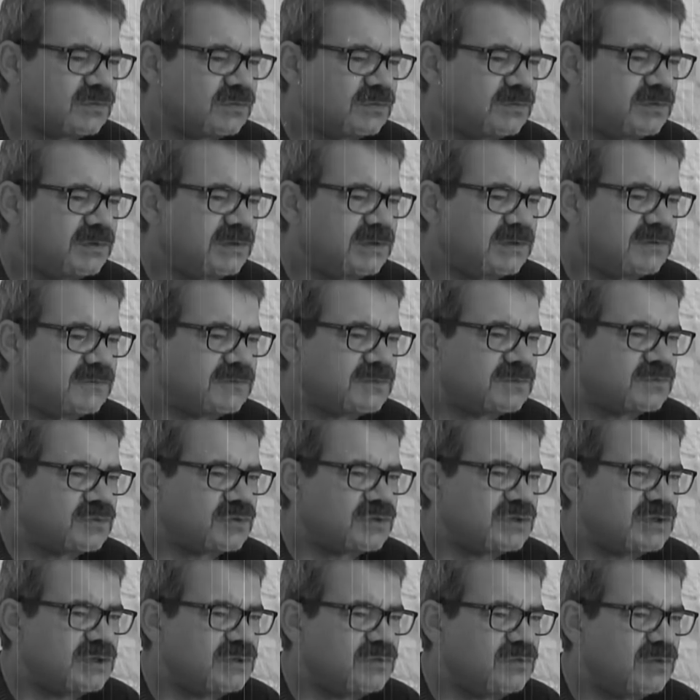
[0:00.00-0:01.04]
Тут было и
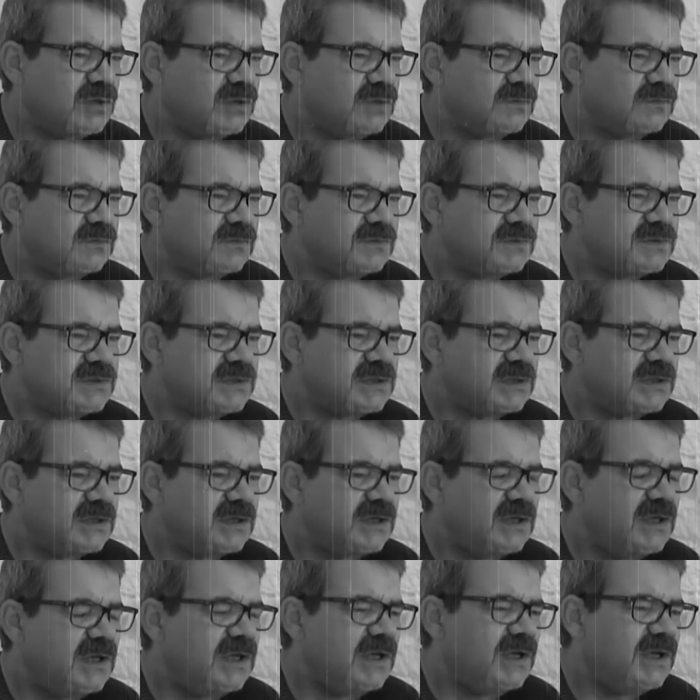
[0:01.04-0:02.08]
возбуждение уголовного дела,
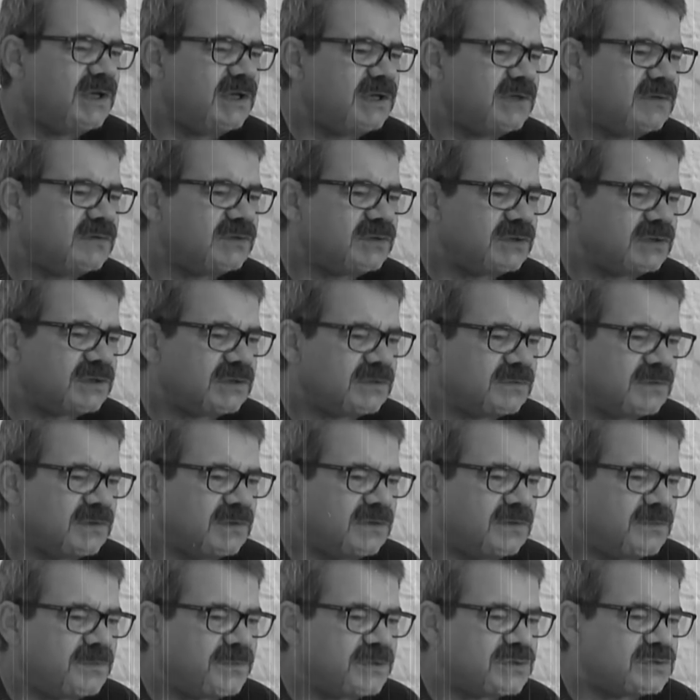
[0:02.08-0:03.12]
и вот это
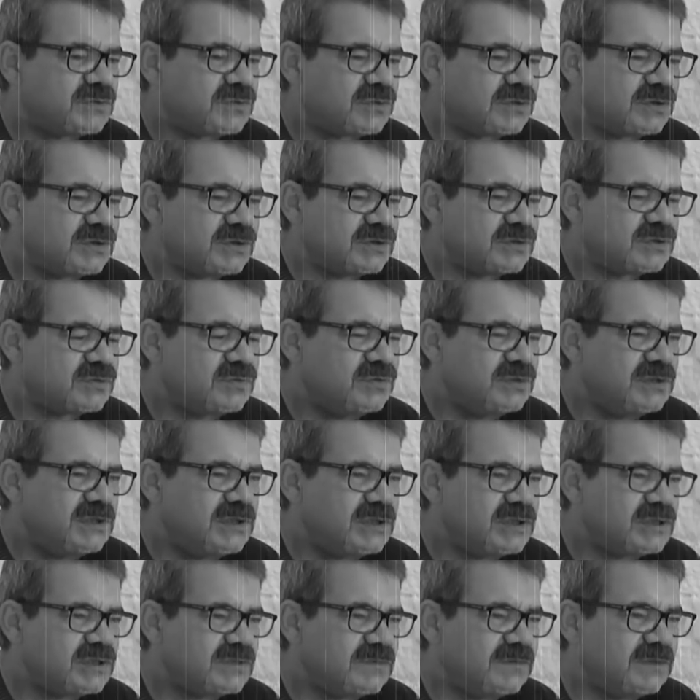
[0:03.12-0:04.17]
позорное
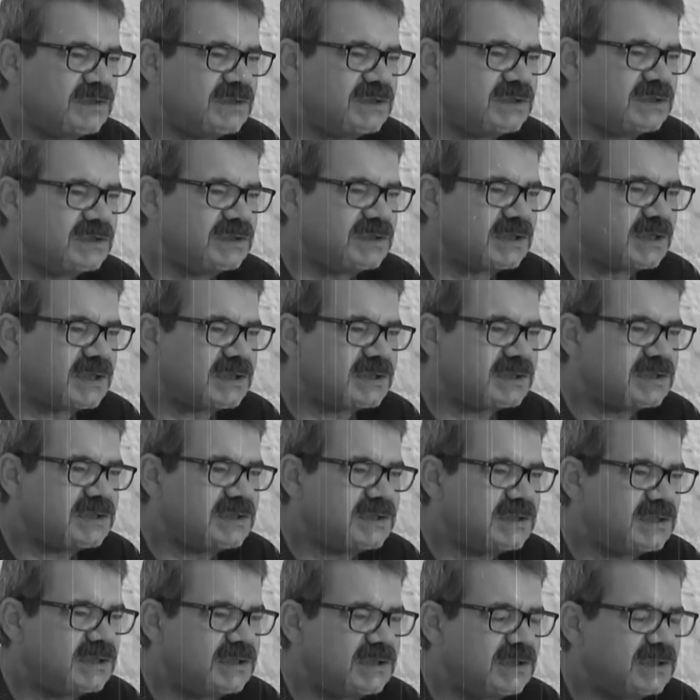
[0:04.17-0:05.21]
судилище в «Единой
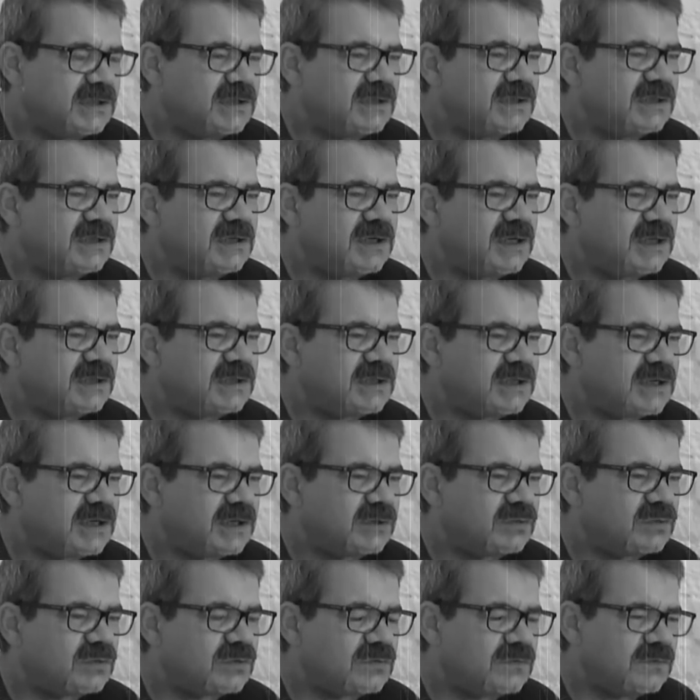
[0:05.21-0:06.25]
России», кадры
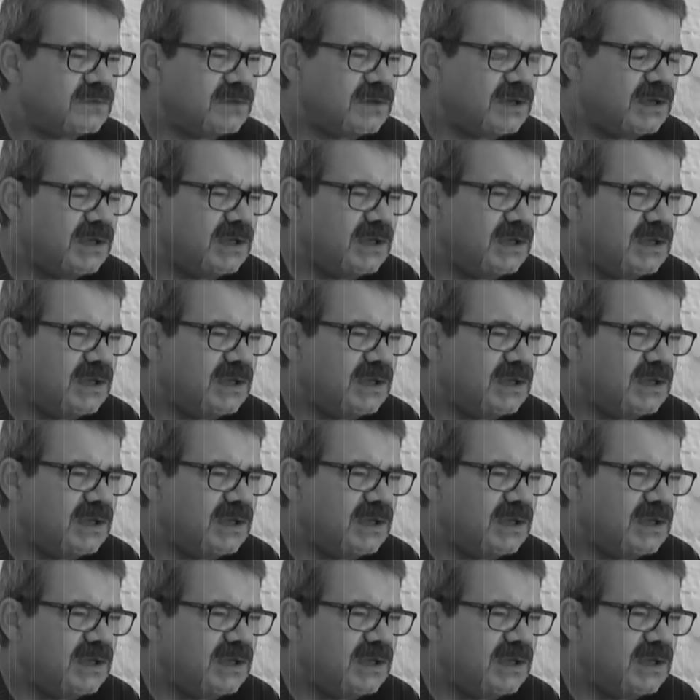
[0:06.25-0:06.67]
которого